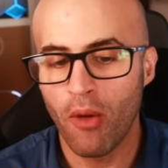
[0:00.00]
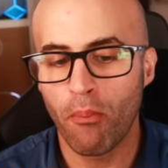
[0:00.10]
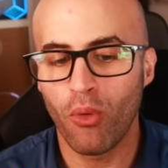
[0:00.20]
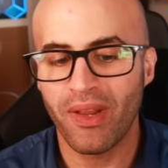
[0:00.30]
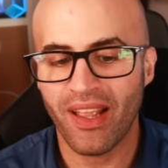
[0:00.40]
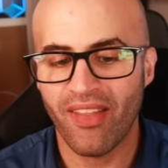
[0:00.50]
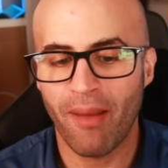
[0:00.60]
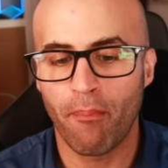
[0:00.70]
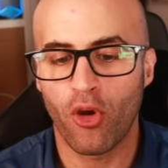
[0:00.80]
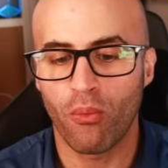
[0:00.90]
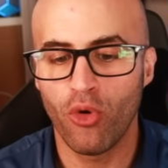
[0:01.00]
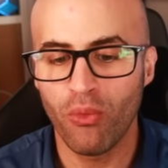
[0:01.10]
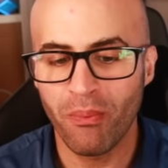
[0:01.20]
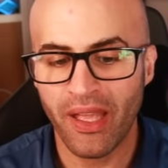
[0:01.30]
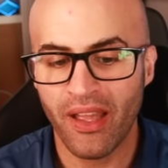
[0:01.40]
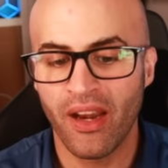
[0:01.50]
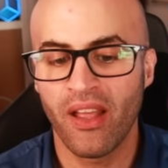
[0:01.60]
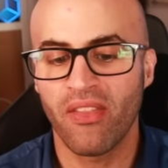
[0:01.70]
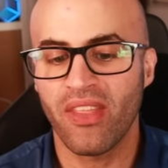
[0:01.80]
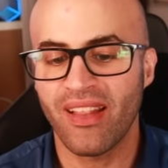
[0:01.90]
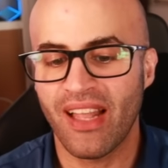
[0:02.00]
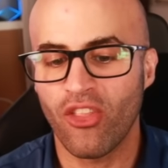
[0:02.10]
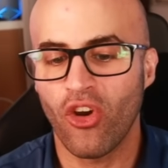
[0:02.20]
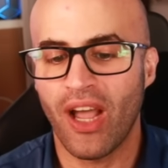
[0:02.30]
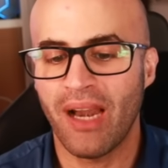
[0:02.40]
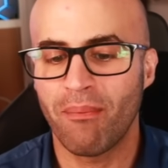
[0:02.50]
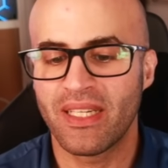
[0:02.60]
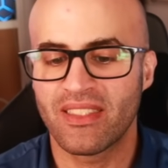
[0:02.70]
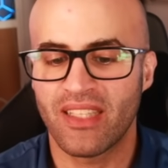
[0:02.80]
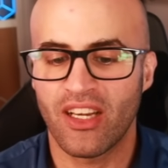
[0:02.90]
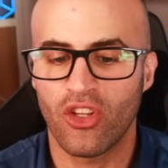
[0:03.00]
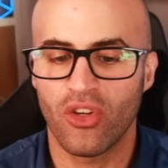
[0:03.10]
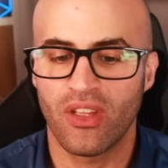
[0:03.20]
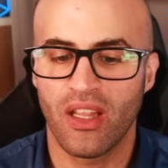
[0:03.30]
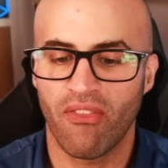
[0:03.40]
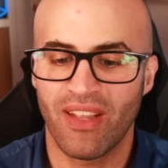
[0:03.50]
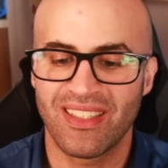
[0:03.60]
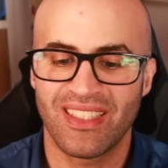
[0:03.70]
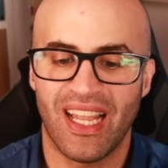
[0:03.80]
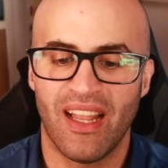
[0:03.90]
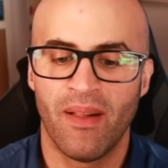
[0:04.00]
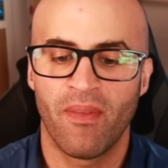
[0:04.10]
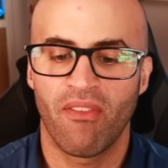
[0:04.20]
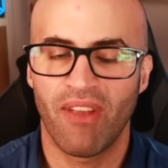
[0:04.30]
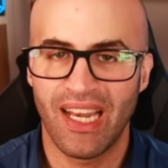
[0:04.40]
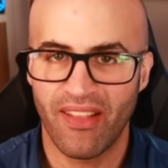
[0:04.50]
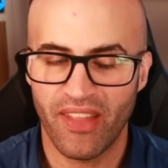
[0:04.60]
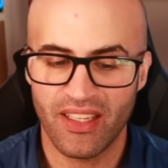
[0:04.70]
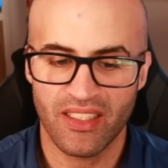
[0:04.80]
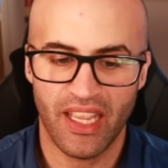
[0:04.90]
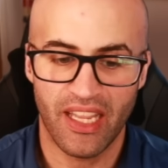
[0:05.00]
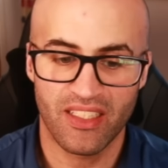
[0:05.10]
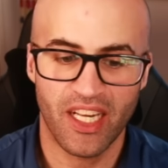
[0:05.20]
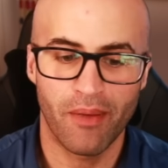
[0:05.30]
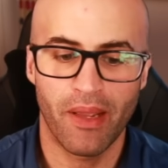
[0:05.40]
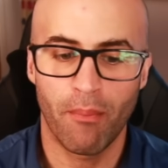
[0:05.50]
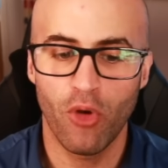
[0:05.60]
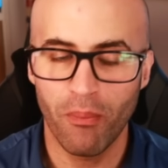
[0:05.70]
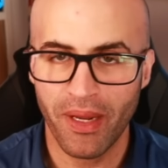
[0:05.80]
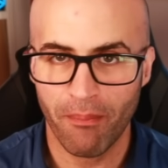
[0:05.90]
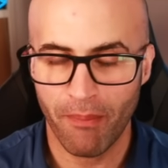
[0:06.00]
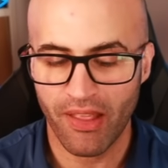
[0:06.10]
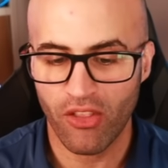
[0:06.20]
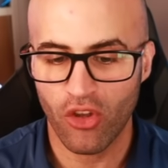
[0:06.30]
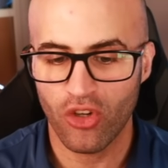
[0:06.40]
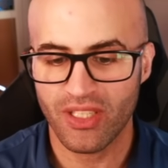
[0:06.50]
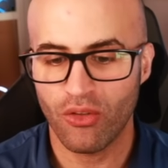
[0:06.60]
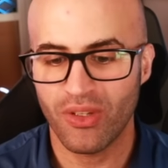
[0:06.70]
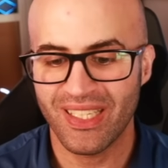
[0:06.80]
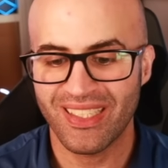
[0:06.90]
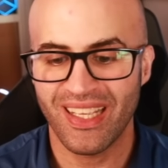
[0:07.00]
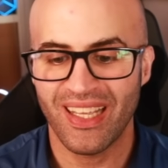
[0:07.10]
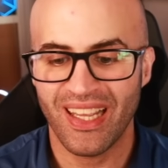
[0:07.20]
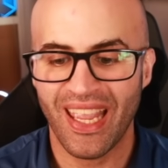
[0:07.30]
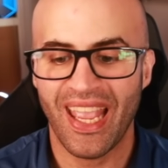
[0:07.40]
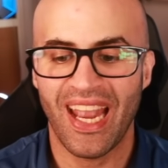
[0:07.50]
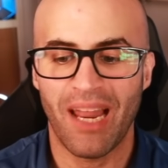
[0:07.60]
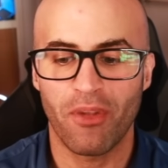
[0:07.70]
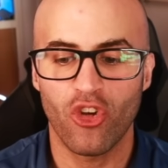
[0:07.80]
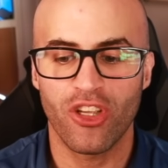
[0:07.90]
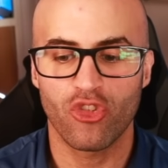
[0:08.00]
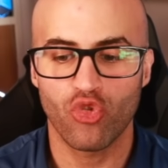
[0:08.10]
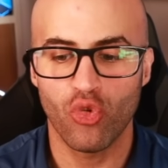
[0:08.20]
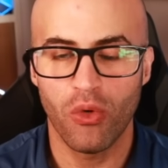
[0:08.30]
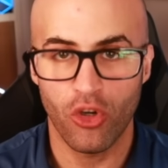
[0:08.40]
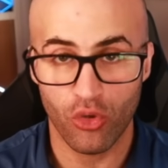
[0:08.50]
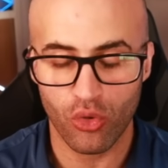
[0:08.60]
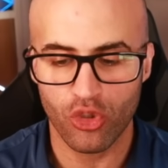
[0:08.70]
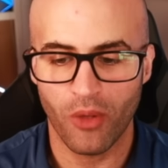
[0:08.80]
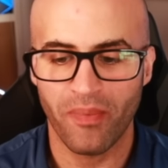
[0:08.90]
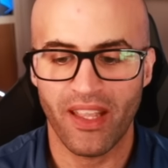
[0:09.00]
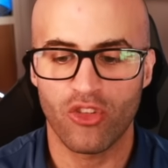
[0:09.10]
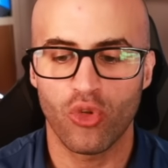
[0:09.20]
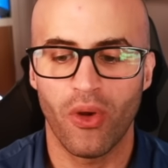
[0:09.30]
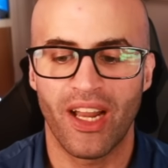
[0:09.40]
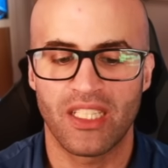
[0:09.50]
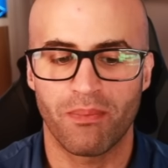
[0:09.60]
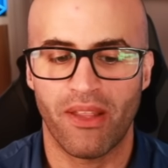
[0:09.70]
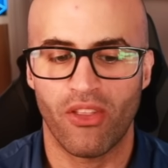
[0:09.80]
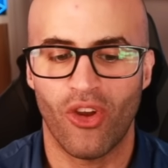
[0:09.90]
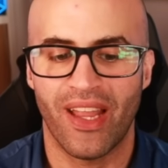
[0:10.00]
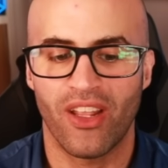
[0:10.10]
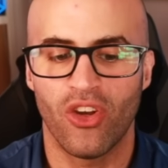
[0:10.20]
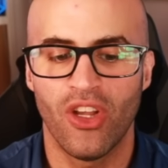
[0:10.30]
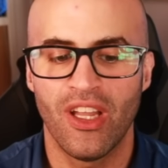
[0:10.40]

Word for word: publicada por Bloomberg citando al Ministerio de Defensa finlandés. Escribe Bloomberg, medio estadounidense, que el avión estuvo ruso, estuvo en el espacio aéreo